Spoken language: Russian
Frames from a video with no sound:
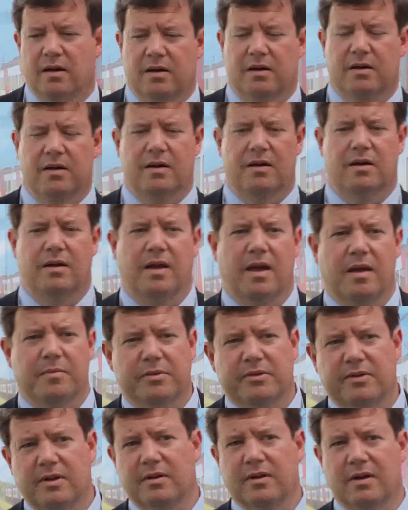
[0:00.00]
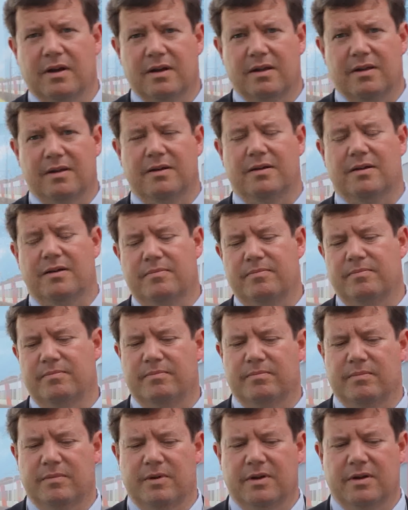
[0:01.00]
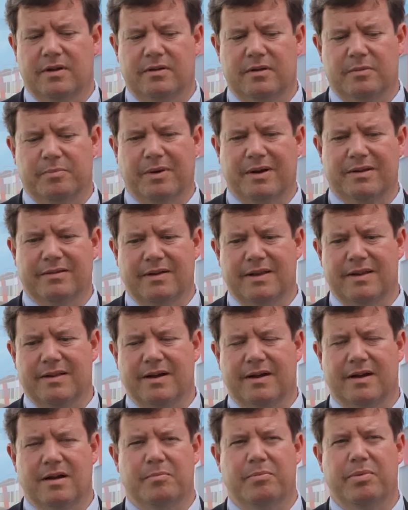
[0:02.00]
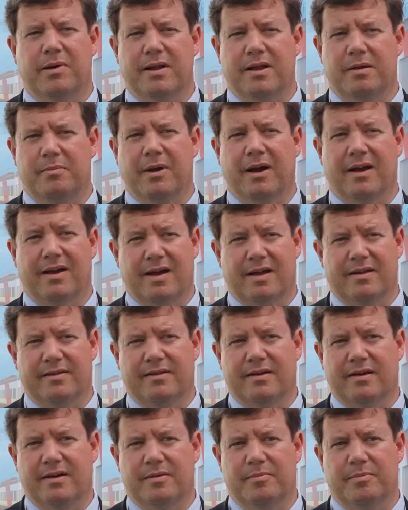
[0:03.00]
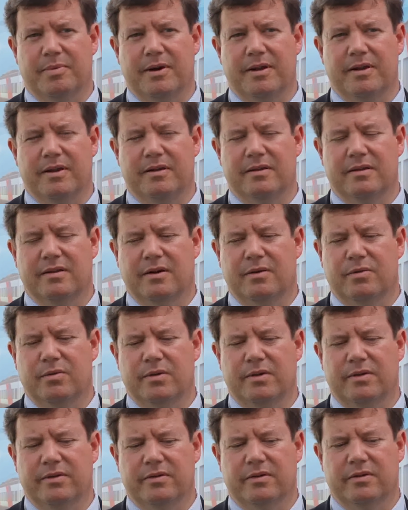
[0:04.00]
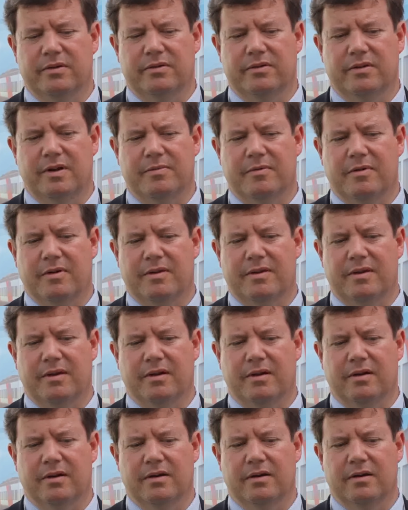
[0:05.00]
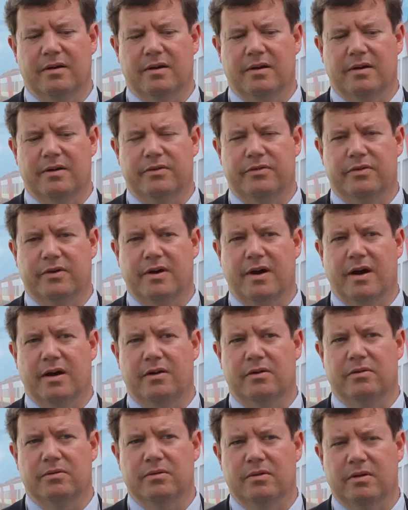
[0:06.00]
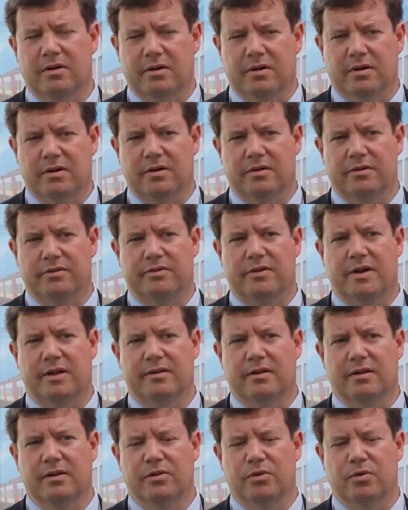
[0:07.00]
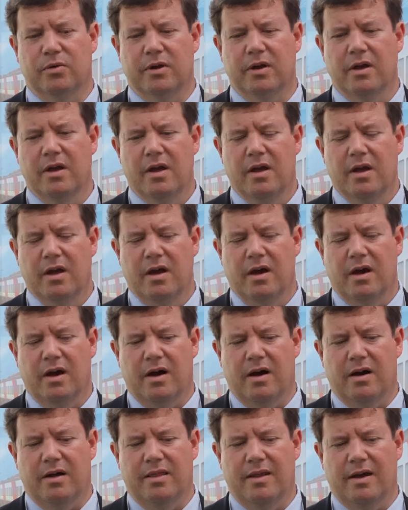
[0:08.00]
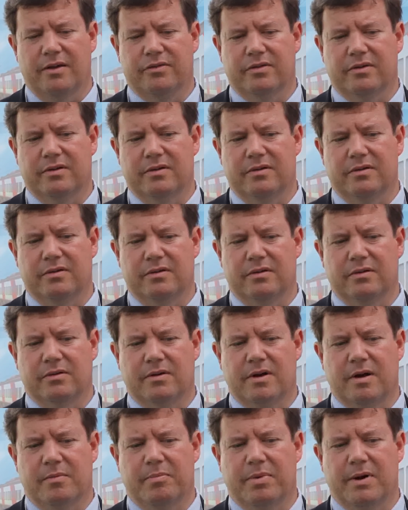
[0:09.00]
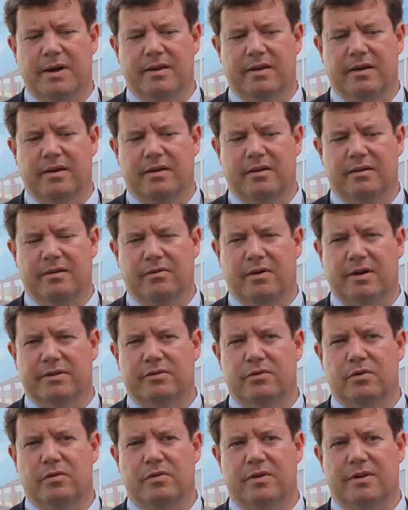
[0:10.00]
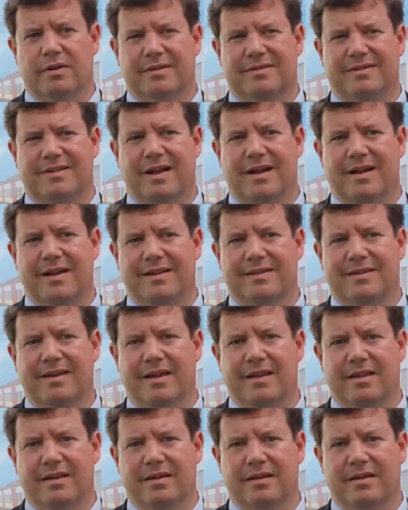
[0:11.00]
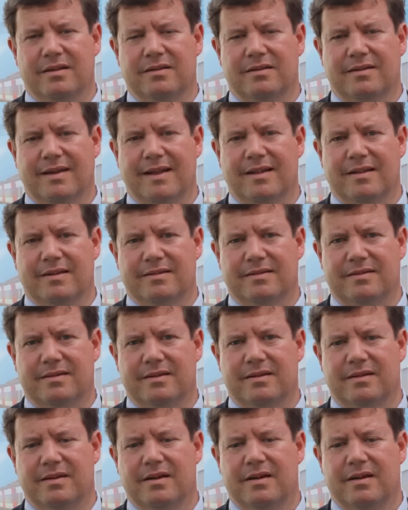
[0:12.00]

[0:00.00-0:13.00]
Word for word: Эмстед Рейл – это производительная компания, американская компания, находится штаб-квартиры а, Чикаго, а, штат Иллиной. А наша ну, компания ну, основана на сталелитейной деятельности.